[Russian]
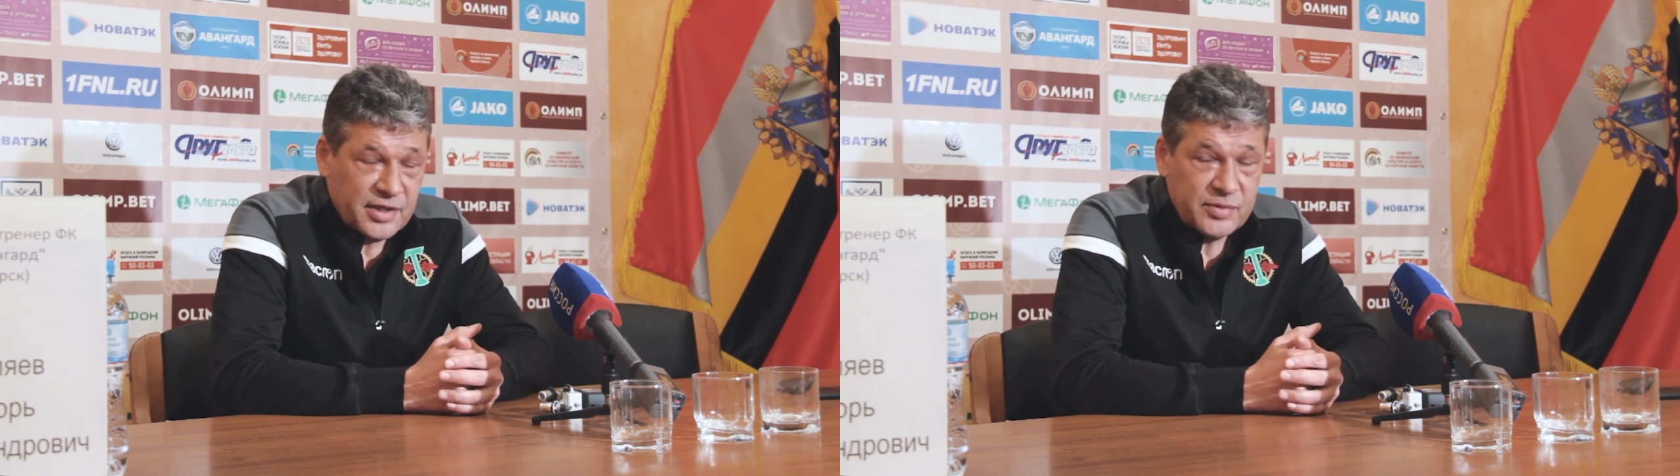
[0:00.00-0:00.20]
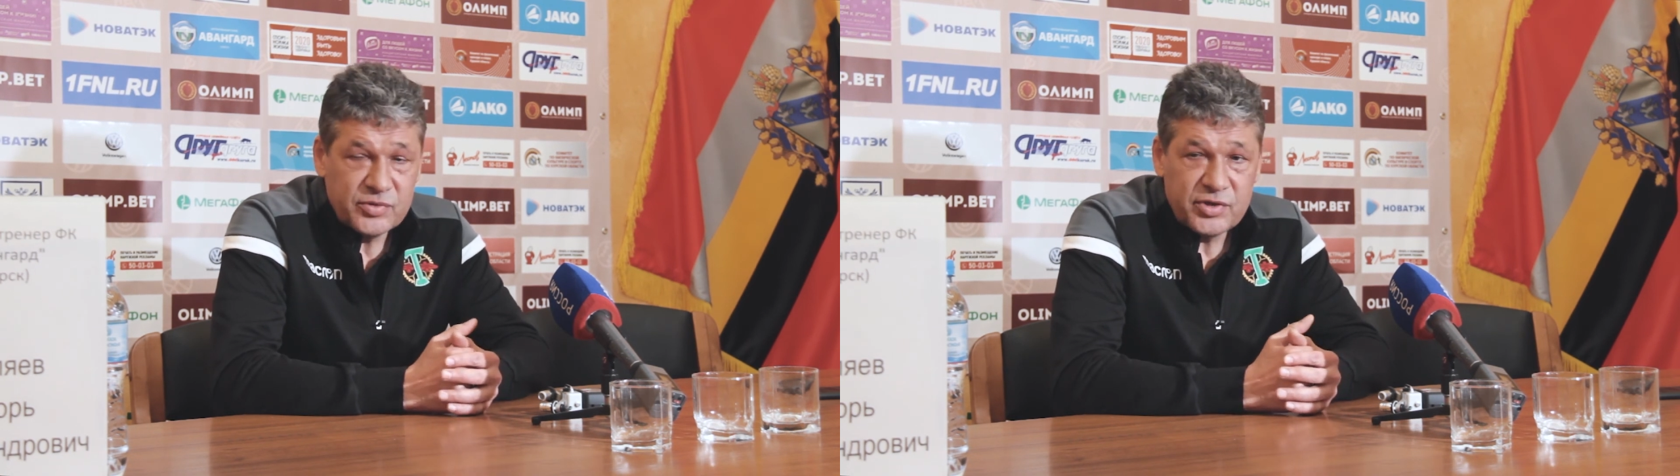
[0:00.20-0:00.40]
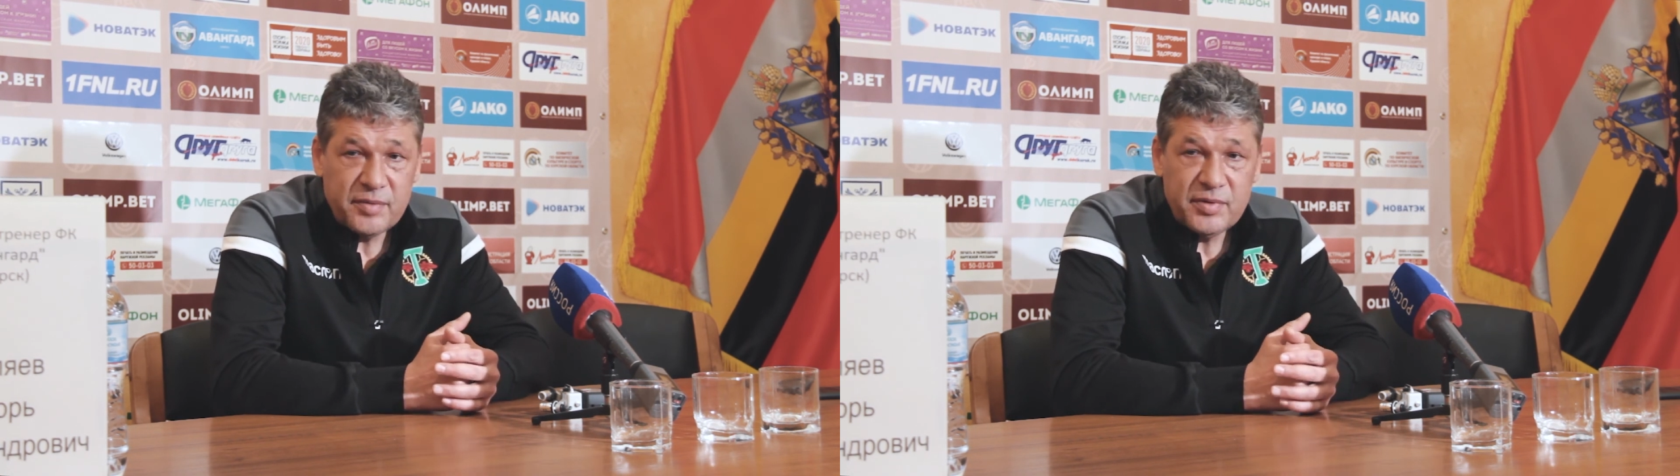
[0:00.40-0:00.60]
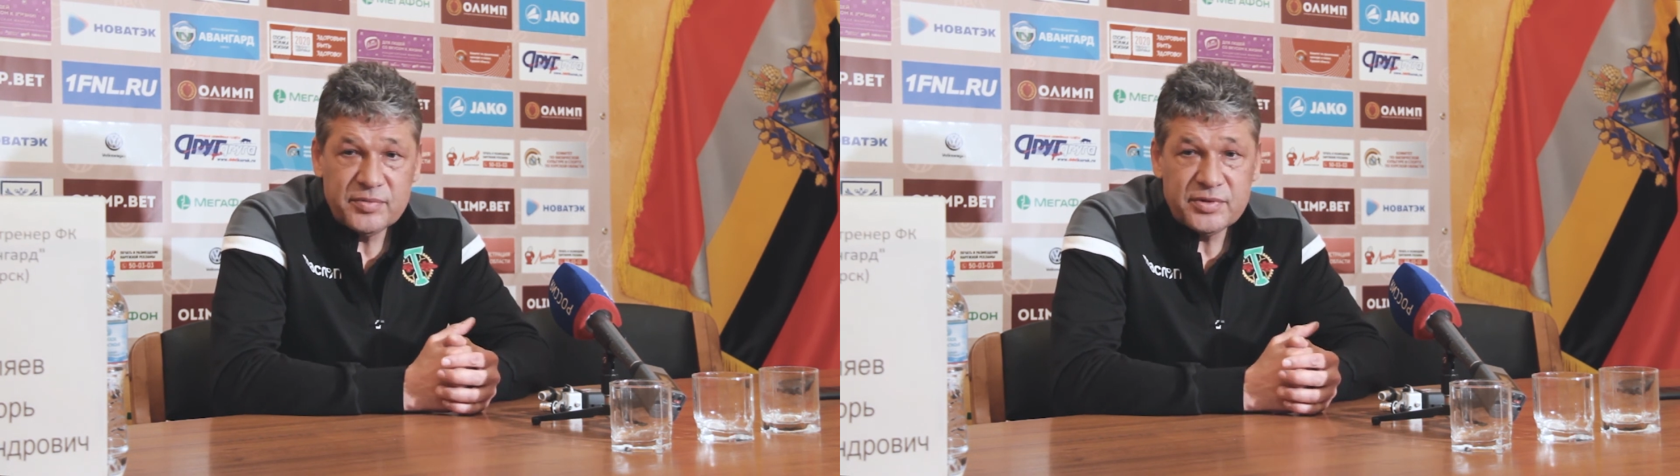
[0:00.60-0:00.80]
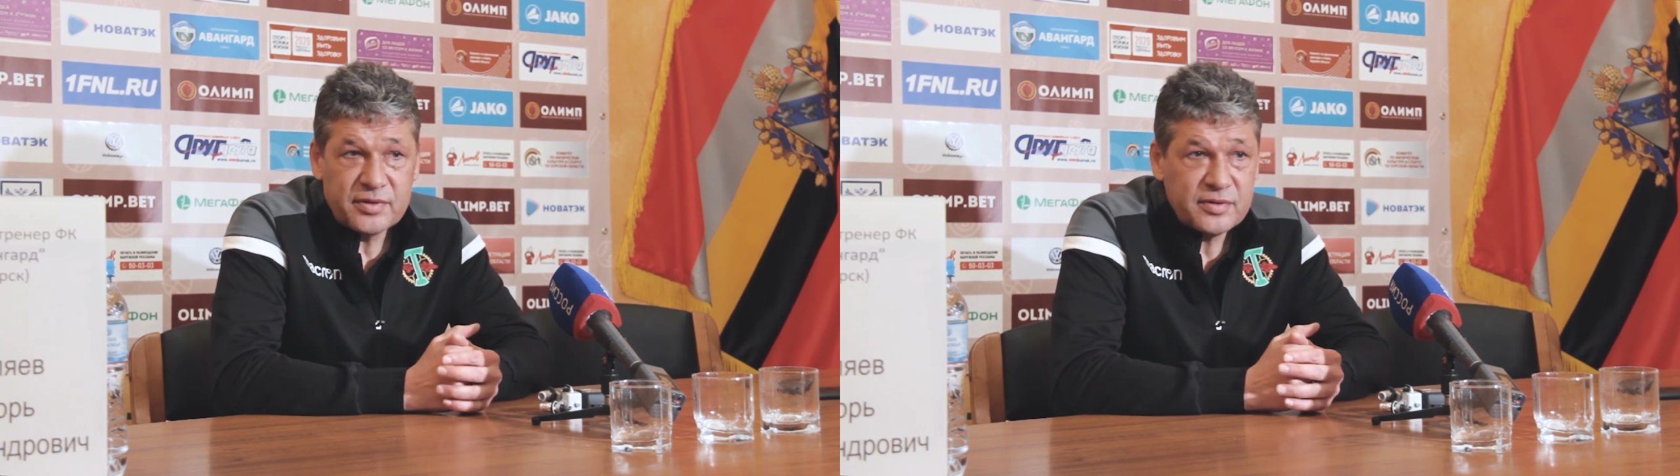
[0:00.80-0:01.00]
этому
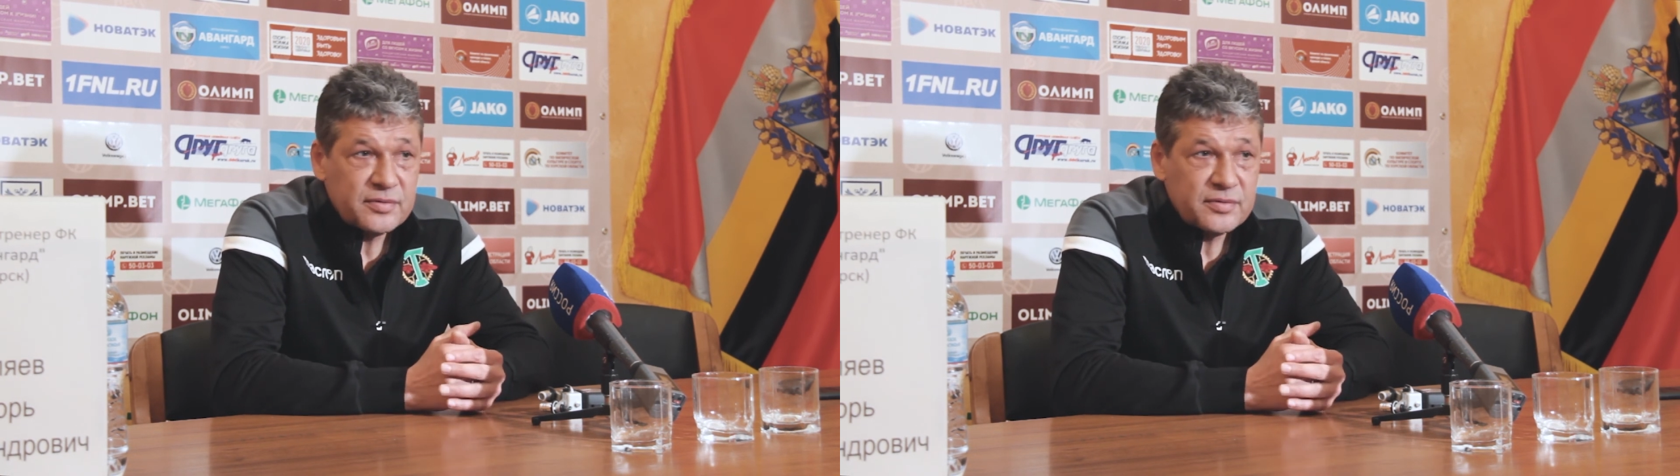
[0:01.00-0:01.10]
стремимся.